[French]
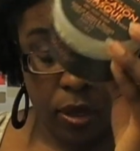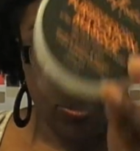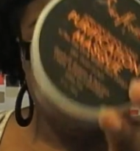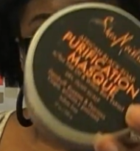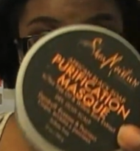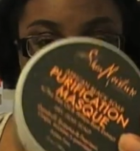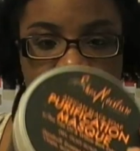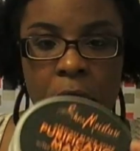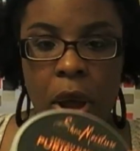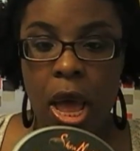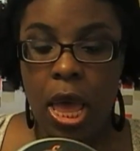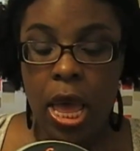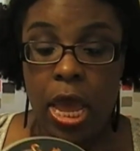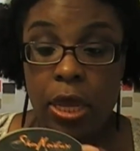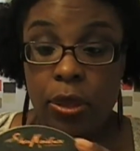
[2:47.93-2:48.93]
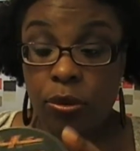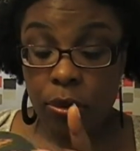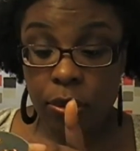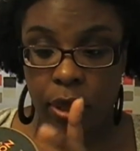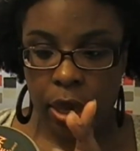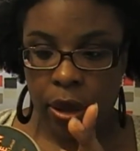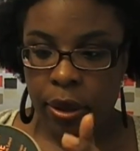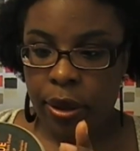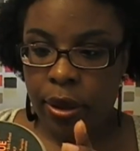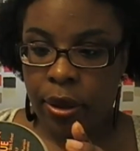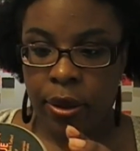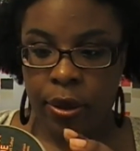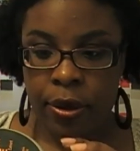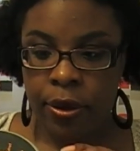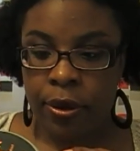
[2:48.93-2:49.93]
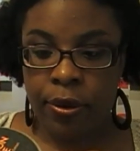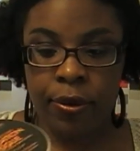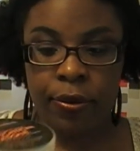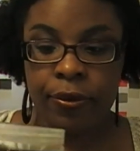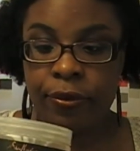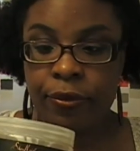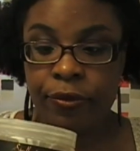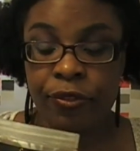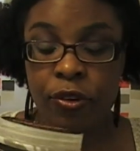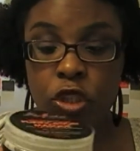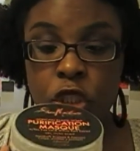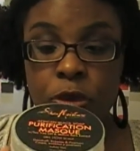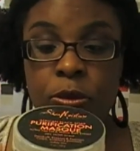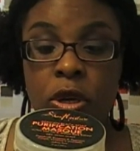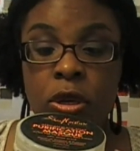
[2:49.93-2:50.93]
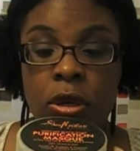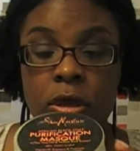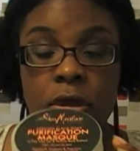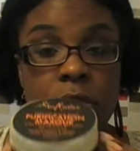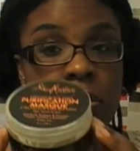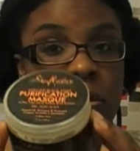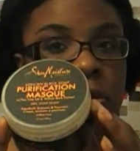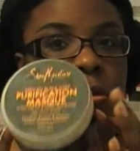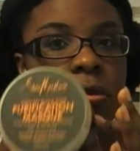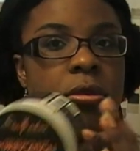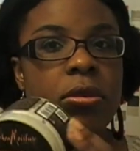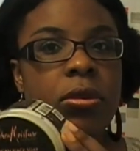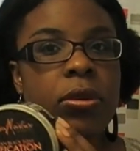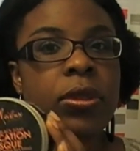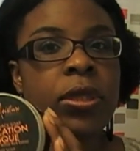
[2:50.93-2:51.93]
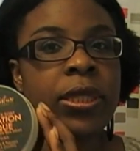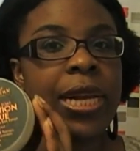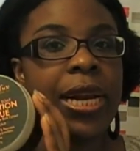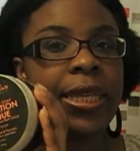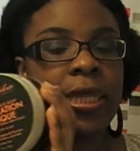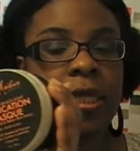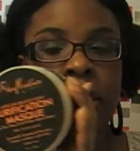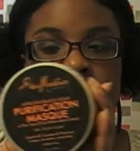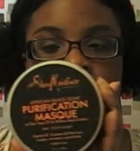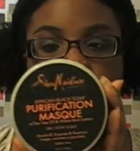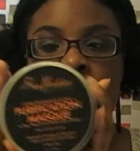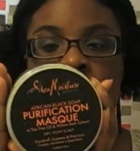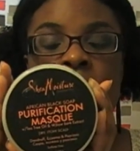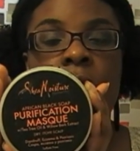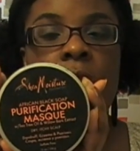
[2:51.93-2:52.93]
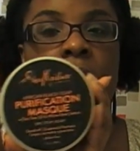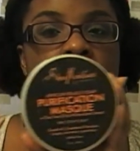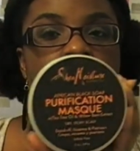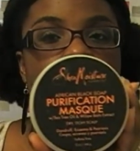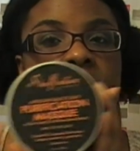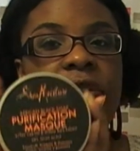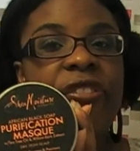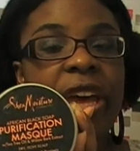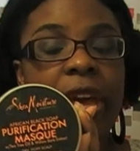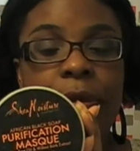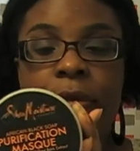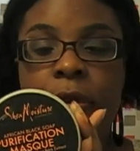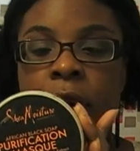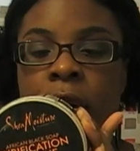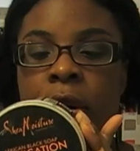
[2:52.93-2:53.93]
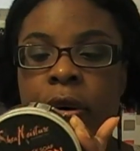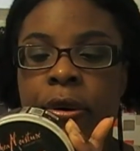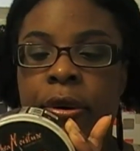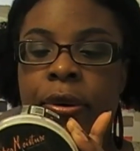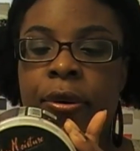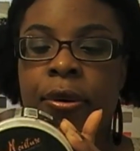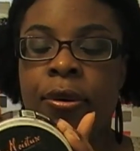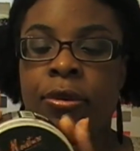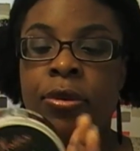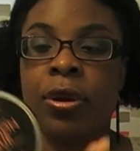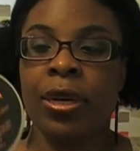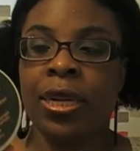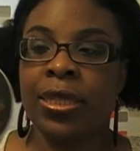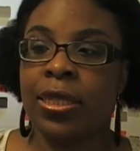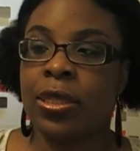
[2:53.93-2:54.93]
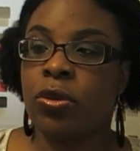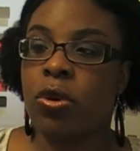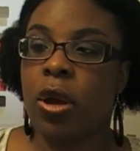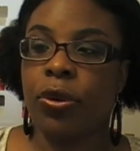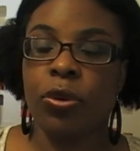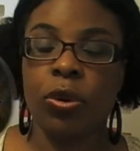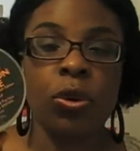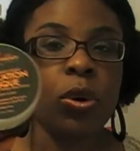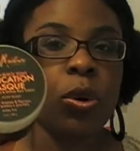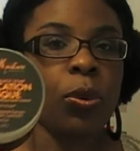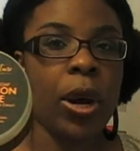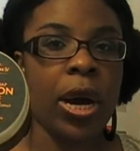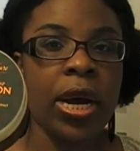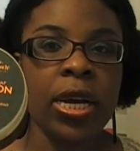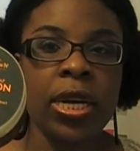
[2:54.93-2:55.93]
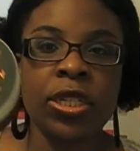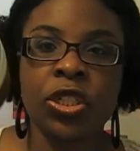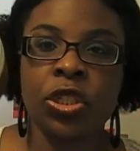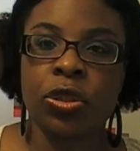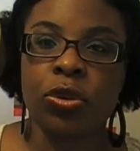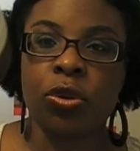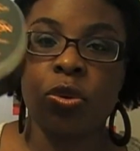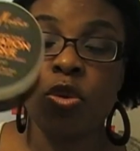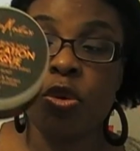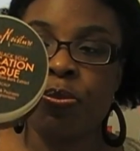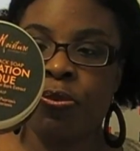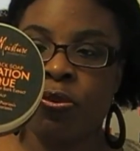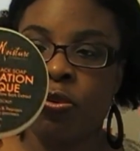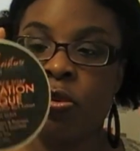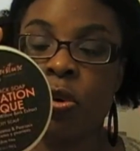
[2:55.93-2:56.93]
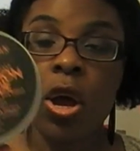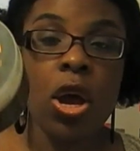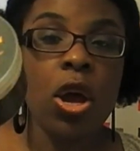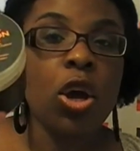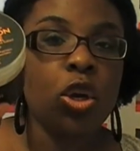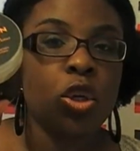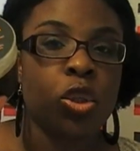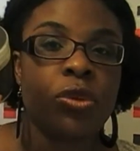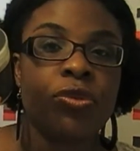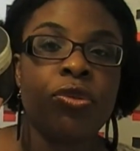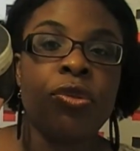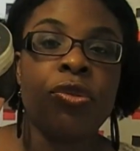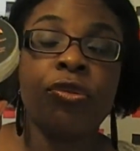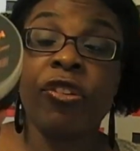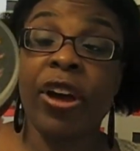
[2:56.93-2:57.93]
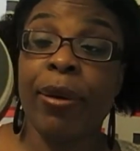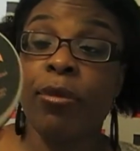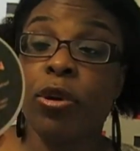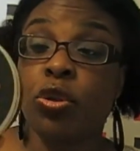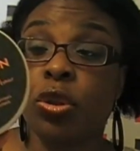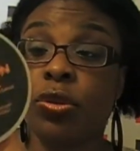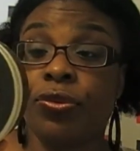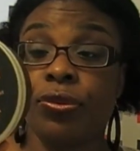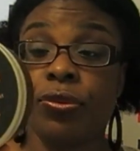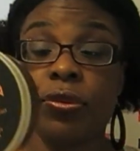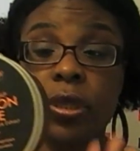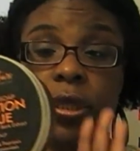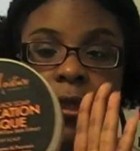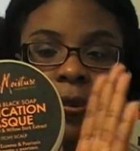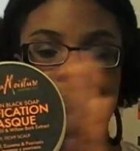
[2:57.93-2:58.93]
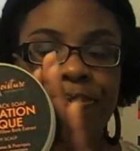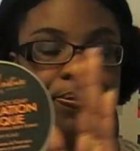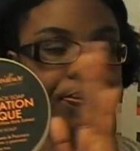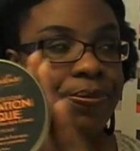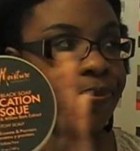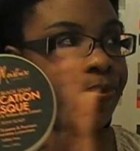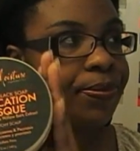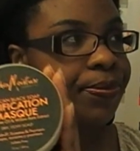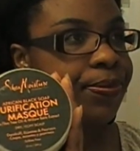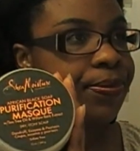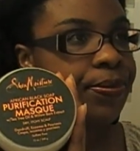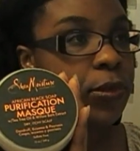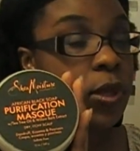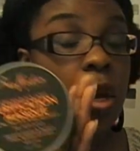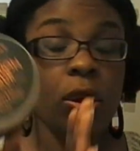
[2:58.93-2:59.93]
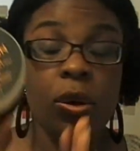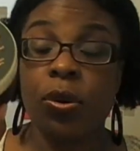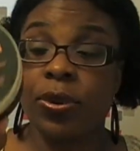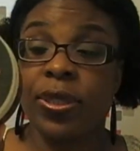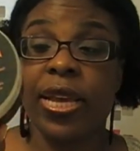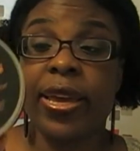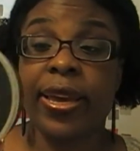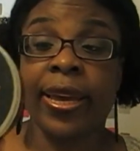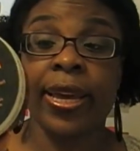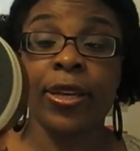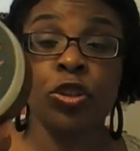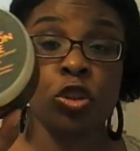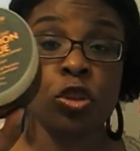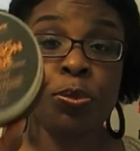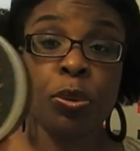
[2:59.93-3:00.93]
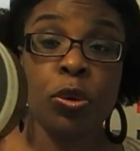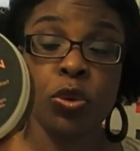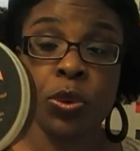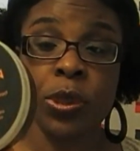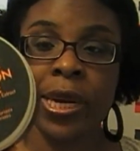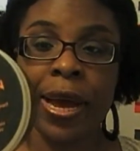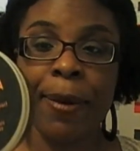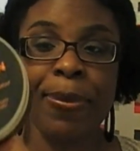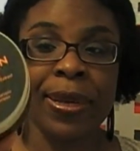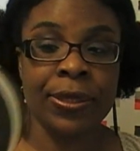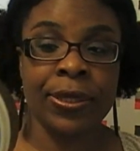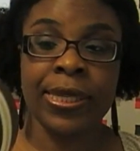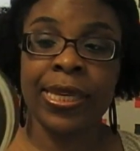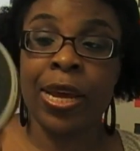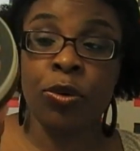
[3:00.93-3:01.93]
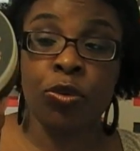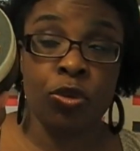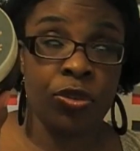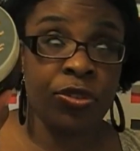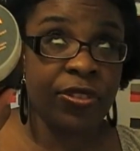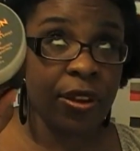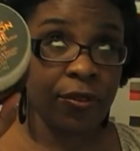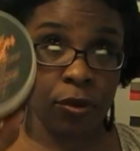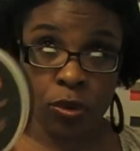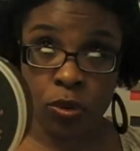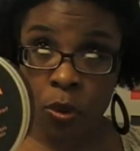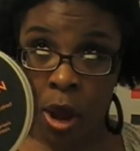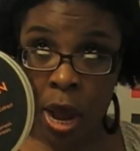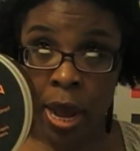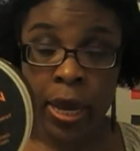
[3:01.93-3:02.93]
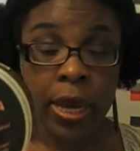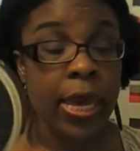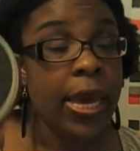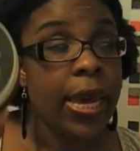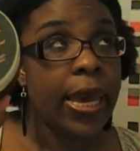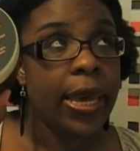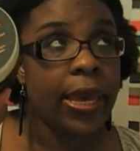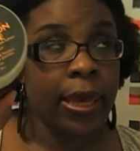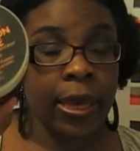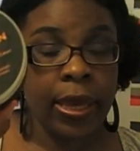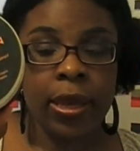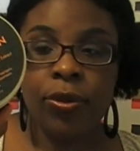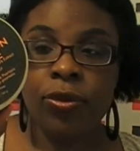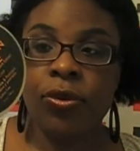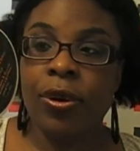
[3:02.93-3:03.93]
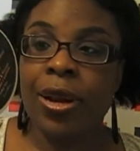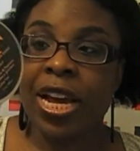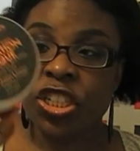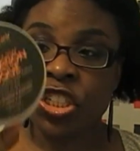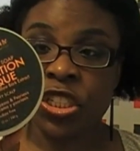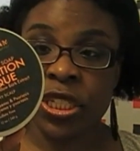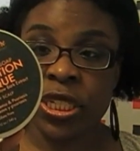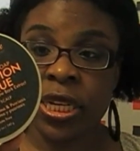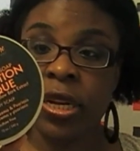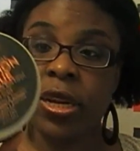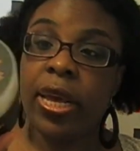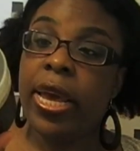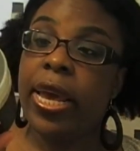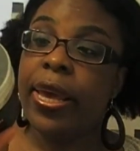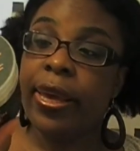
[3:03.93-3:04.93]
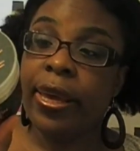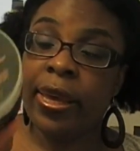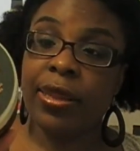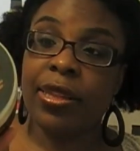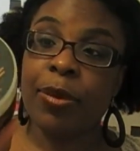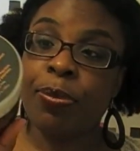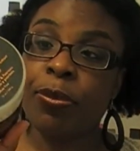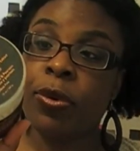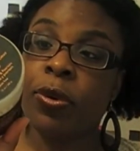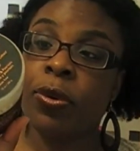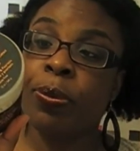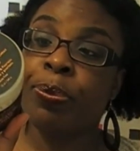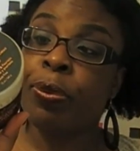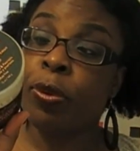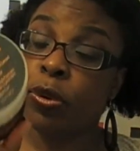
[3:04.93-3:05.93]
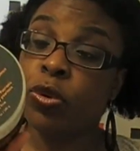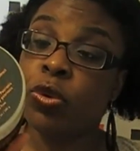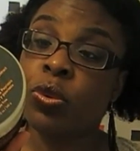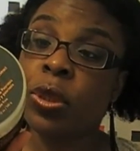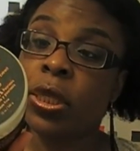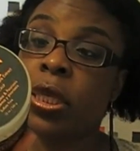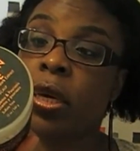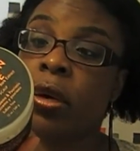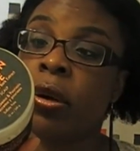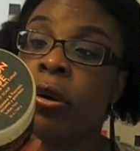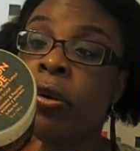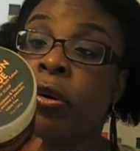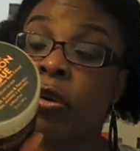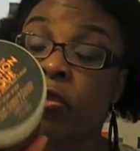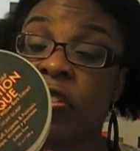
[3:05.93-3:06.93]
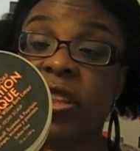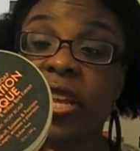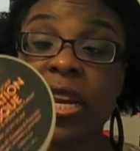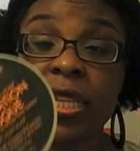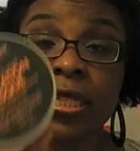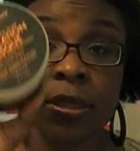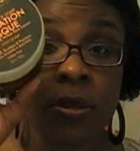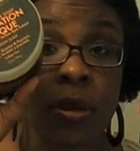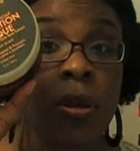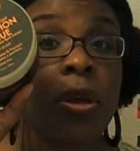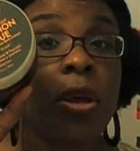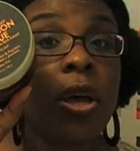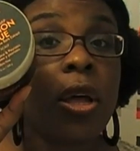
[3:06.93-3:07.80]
Trois fois. Donc, euh, franchement, celles qui sont Vraiment, euh, dans les histoires de Kowash, de Nopu, je vous, vraiment, je vous euh, conseillerais ce produit-là qu'il y a du savon noir et de l'argile et des produits euh, revitalisants